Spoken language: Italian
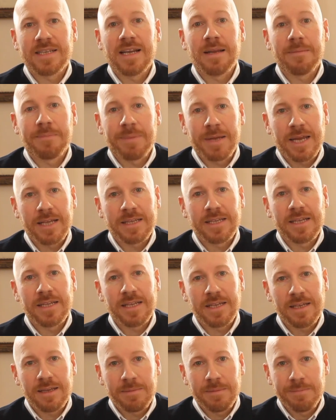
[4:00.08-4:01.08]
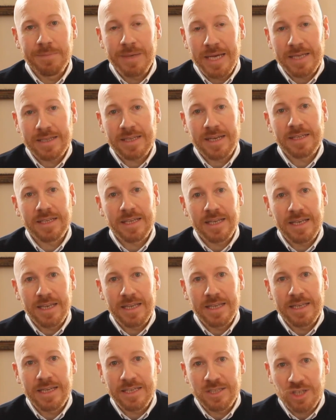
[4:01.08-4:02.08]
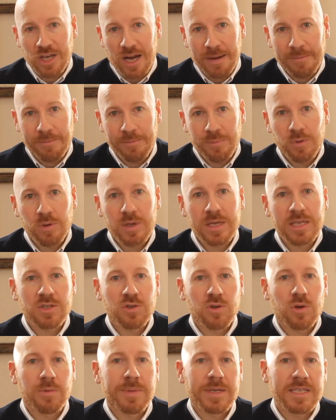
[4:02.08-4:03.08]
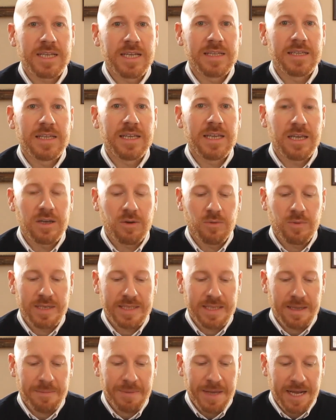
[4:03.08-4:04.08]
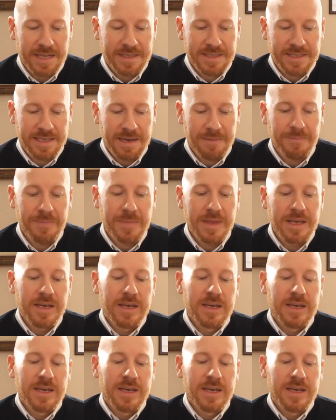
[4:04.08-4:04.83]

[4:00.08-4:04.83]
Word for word: alle pietre, di, pietre d'inciampo che sono presenti in questa piazza.